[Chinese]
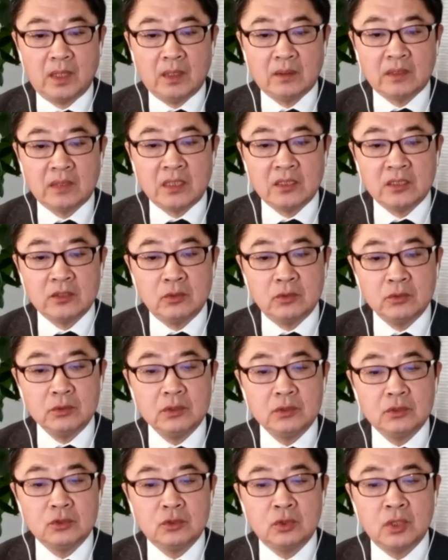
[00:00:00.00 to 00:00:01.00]
但是由
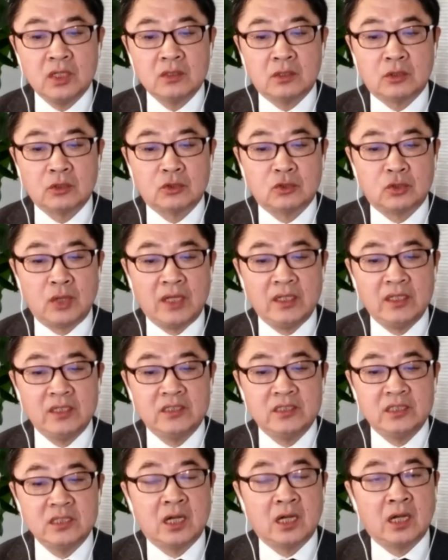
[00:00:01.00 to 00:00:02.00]
于缺少权力
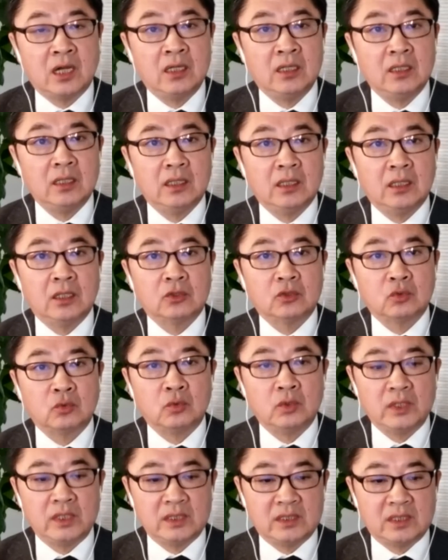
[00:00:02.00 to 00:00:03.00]
制衡和
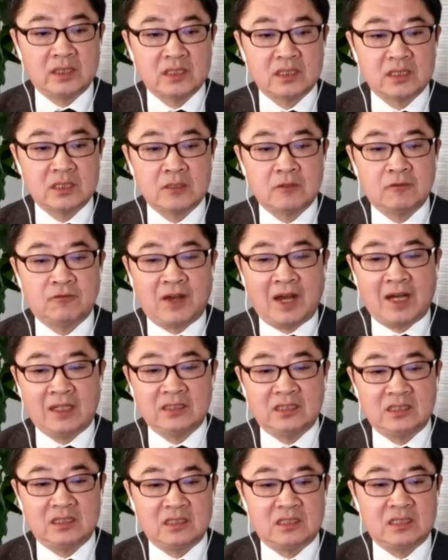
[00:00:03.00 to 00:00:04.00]
独立的司法
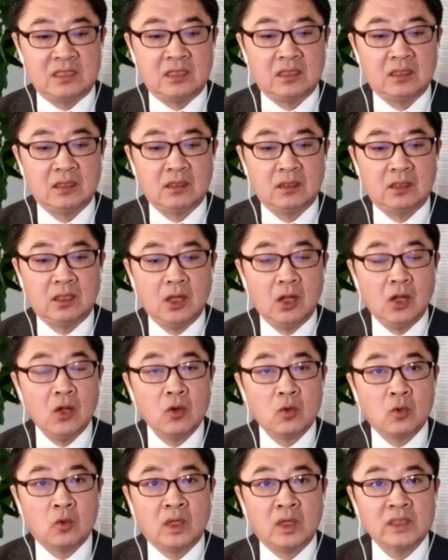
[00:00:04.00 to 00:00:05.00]
体系，
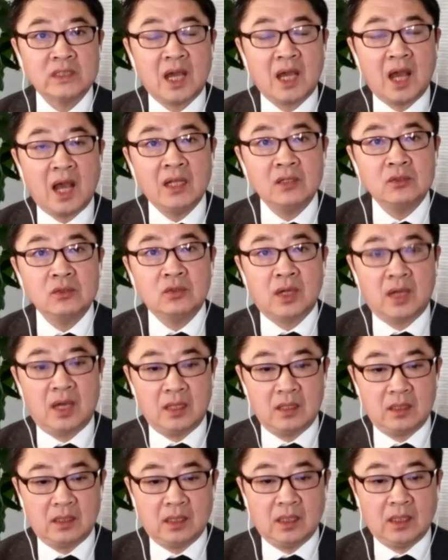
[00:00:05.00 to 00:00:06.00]
国家安
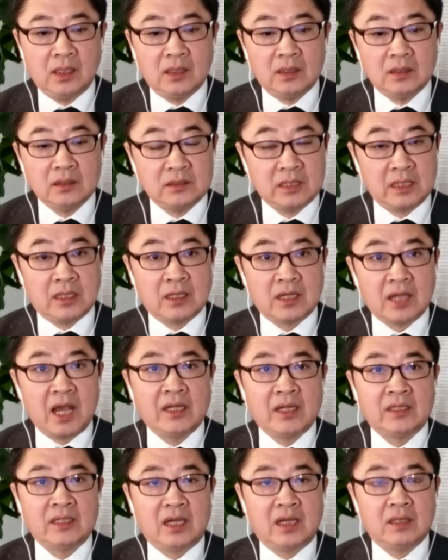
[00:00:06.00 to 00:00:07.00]
全这个
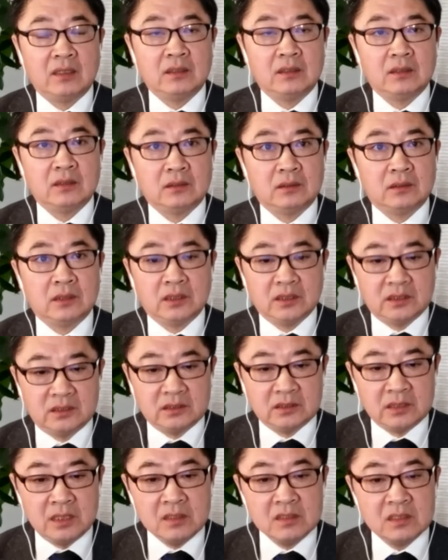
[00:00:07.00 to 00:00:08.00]
概念，
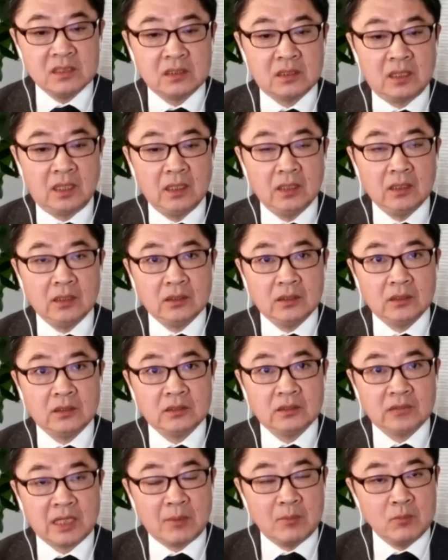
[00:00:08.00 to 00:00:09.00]
因此呢，
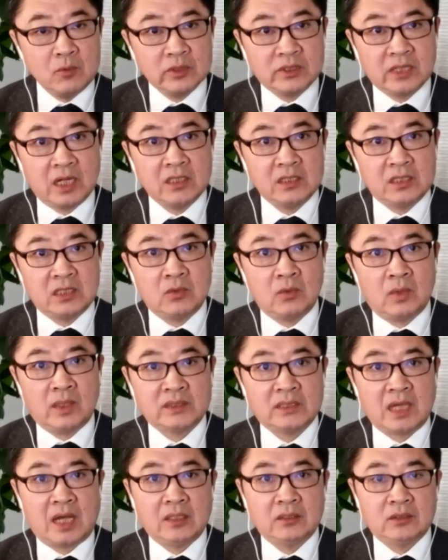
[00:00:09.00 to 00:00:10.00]
在目前情况
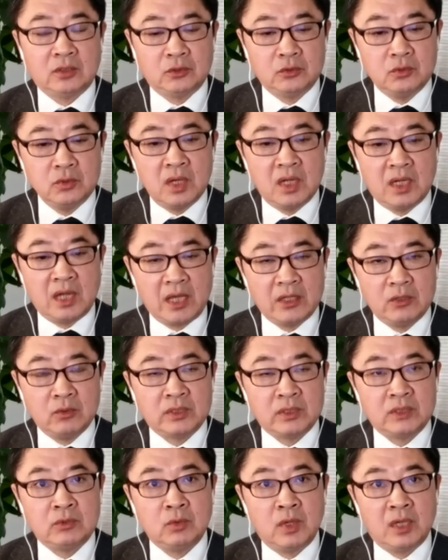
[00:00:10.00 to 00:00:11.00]
下就越来
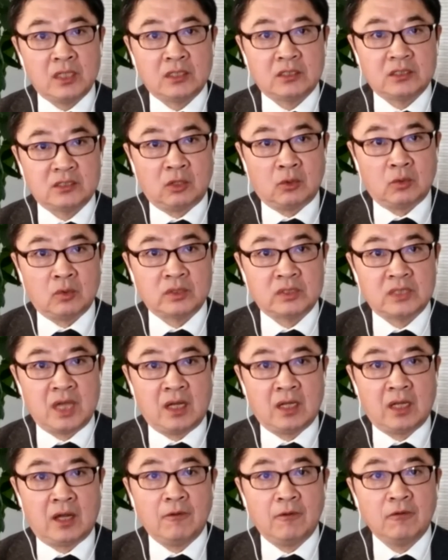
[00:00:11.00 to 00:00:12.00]
越越走
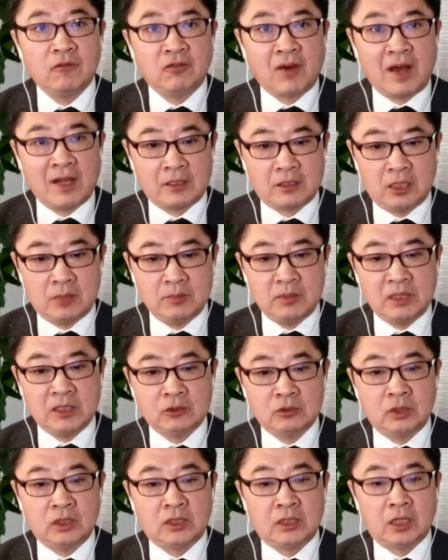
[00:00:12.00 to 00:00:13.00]
向了反革命
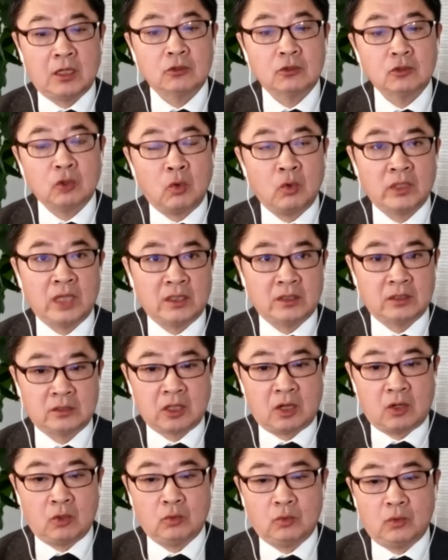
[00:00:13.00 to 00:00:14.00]
罪的同样的
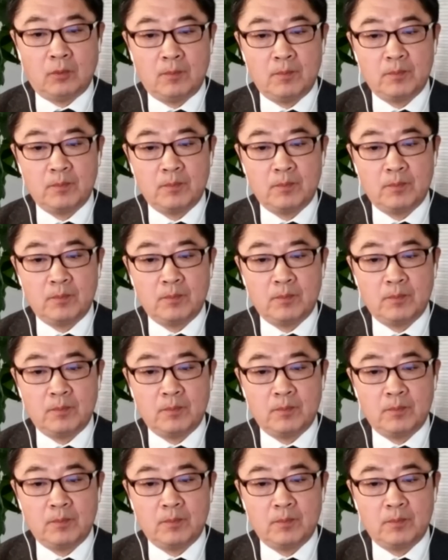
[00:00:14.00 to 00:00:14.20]
道路，